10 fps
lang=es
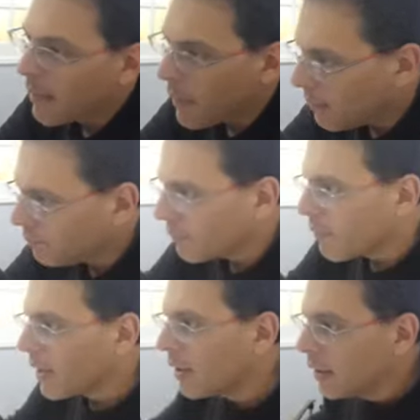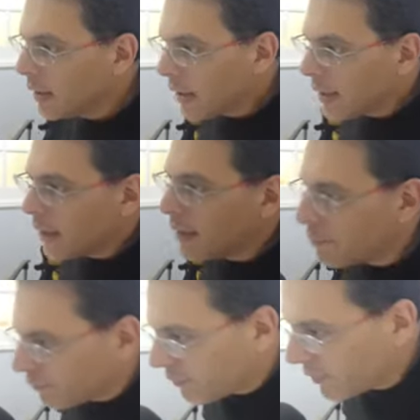¿Ven? Eh,
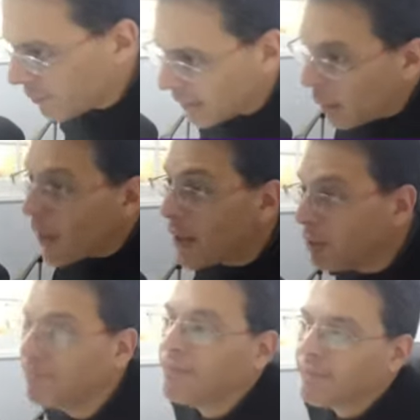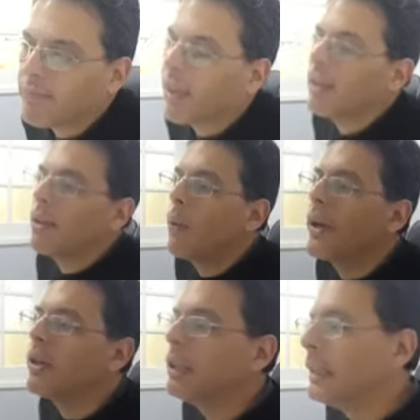está bueno. Está
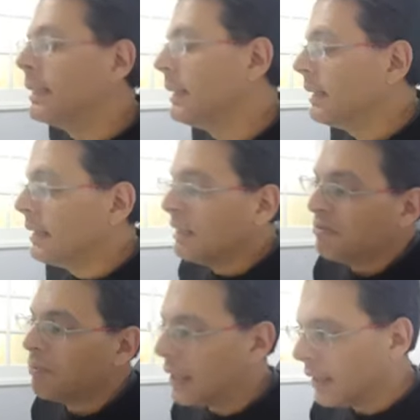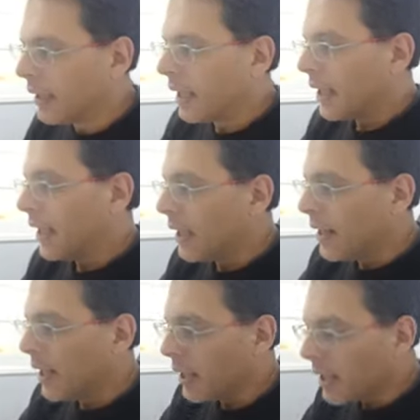bueno. Eh, ¿Qué quieren que les
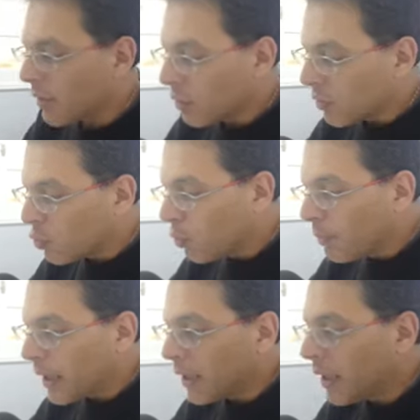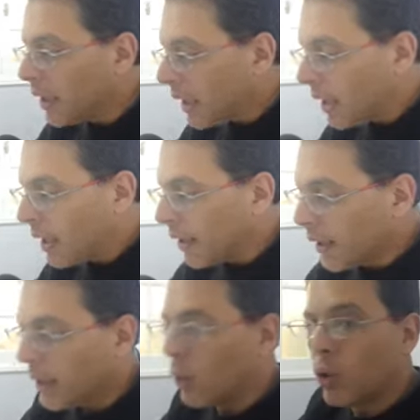diga? con super y, la,
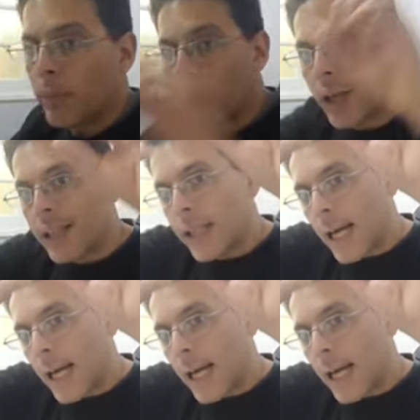y, los números que están